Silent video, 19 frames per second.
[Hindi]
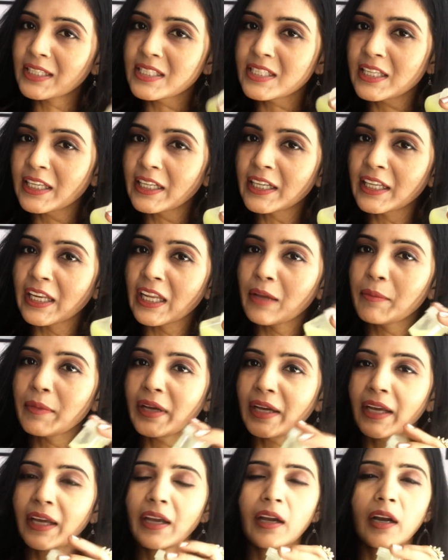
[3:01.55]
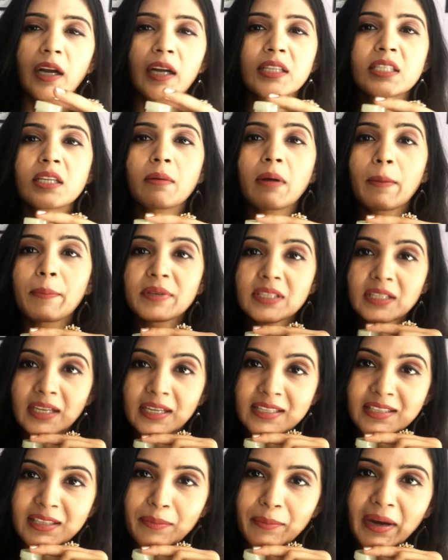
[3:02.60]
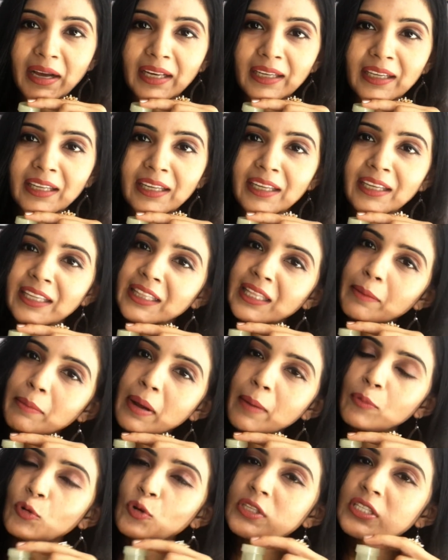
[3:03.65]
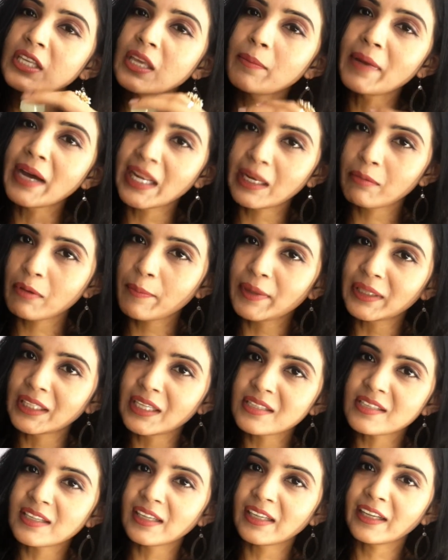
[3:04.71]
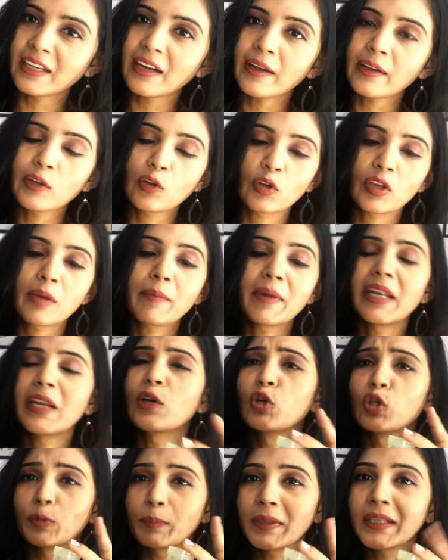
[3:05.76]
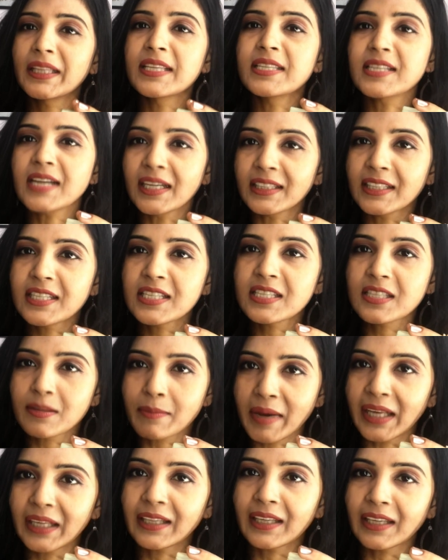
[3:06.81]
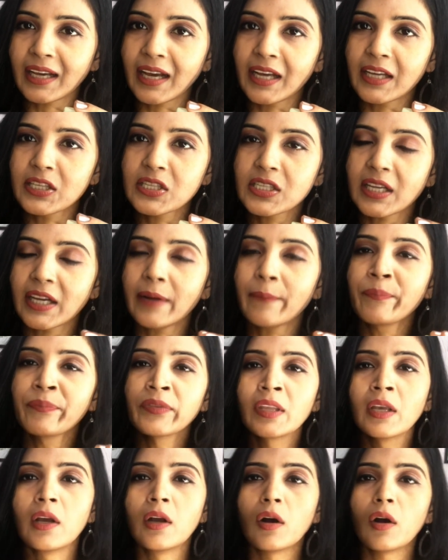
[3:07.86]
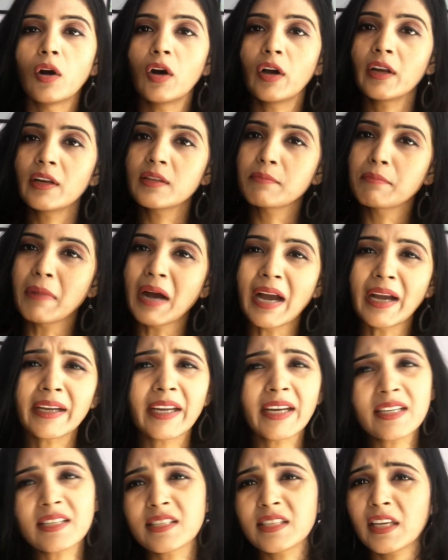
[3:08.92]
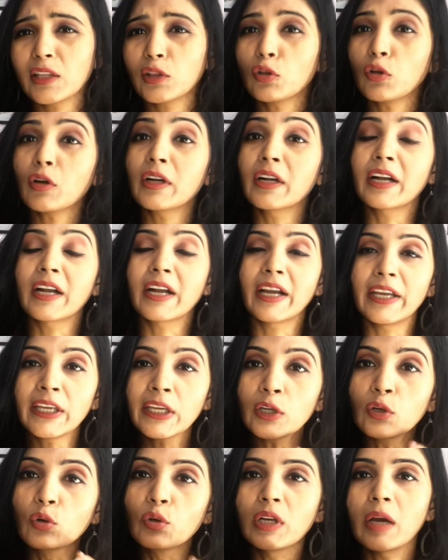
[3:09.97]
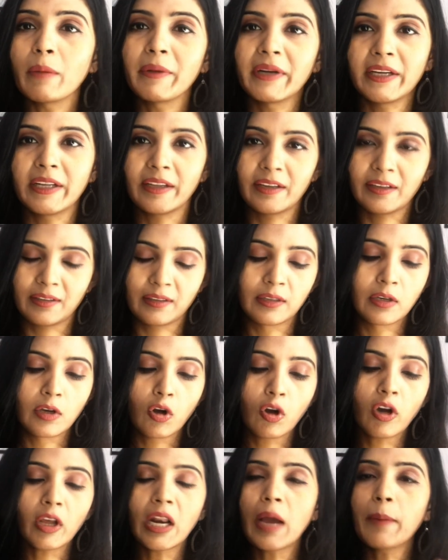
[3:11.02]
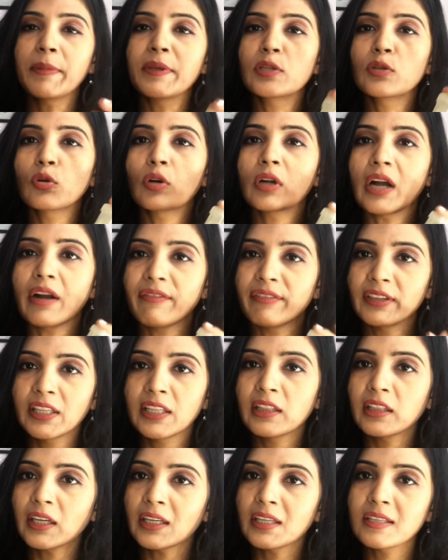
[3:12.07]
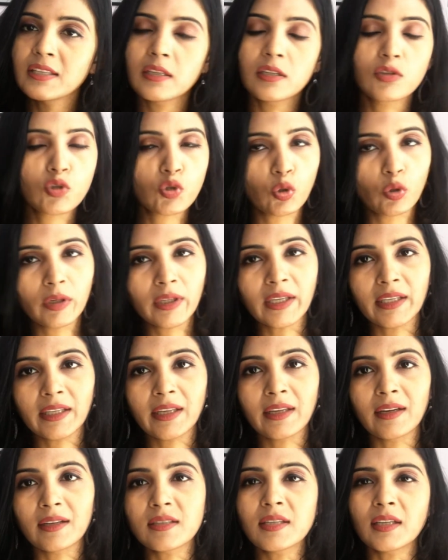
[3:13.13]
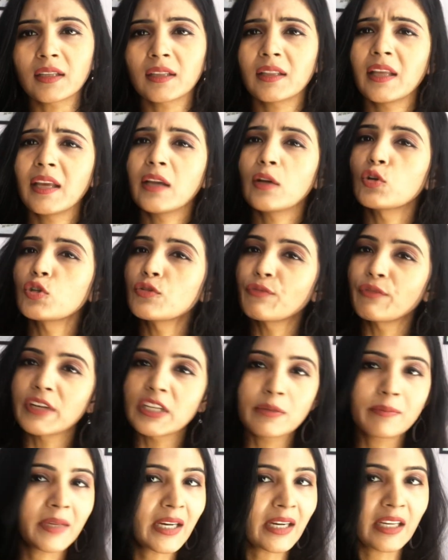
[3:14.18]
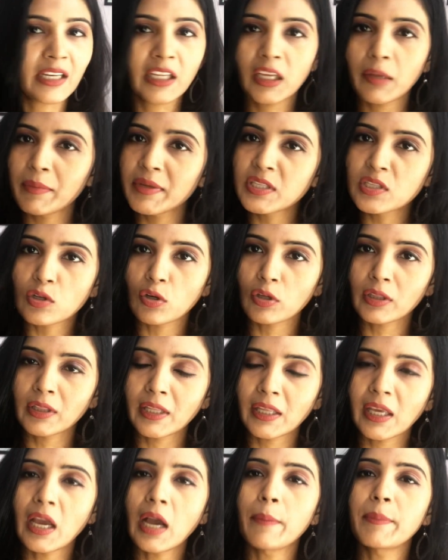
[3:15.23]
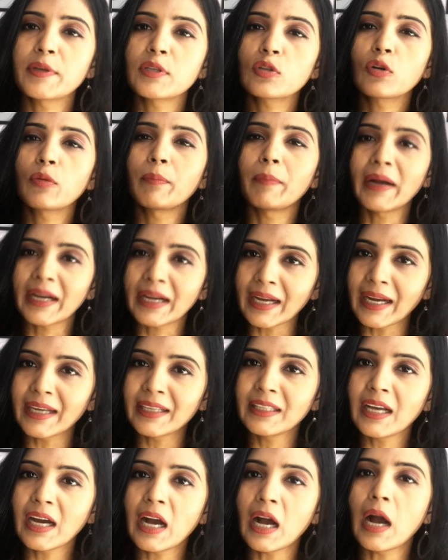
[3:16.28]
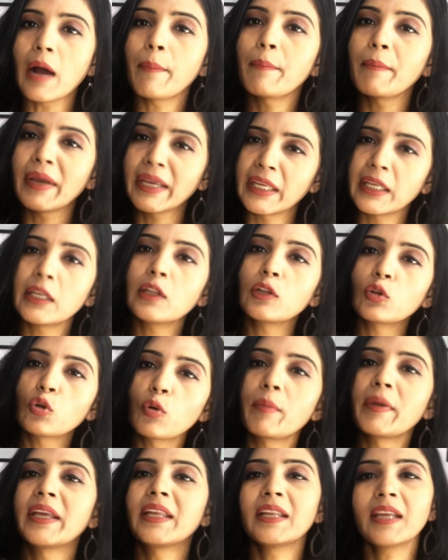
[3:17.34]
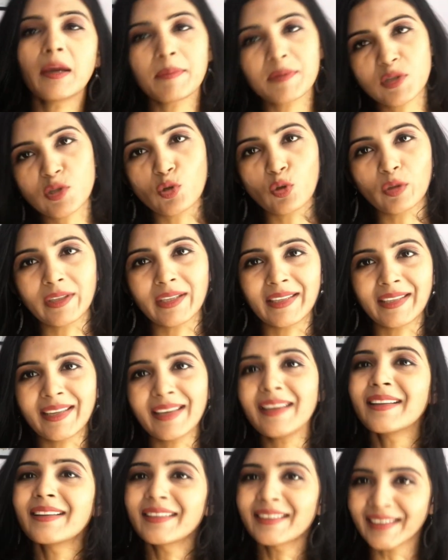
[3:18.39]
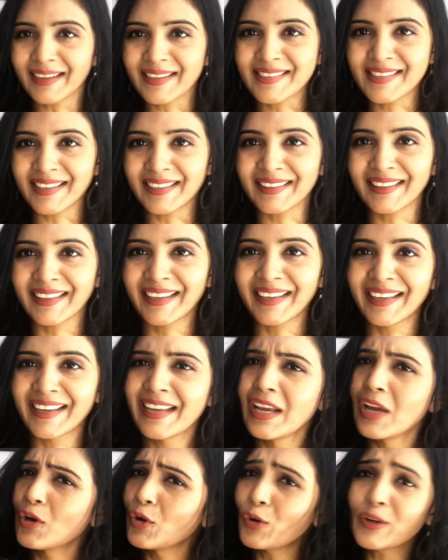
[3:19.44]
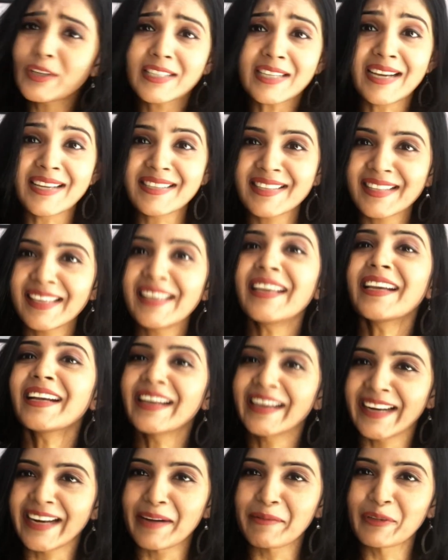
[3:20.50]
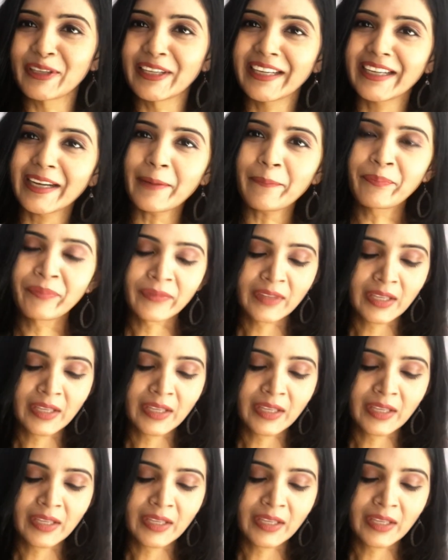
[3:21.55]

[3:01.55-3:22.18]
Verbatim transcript: ही अच्छी क्रीम है और जब आप इसका इस्तेमाल करेंगे तब आपको इसके बारे में पता चलेगा क्योंकि मैंने खुद भी तीन चार दिन इस्तेमाल किया है इसका और मार्केट से तो कई गुना बेटर है और आप इसको काफ़ी दिन तक स्टोर करके रख सकते हैं कुछ फ्रिज में रखने की भी ज़रूरत नहीं है आप इसको बाकायदा आप महीने दो महीने आप स्टोर करके रख सकते हैं कोई चांस नहीं है ख़राब होने का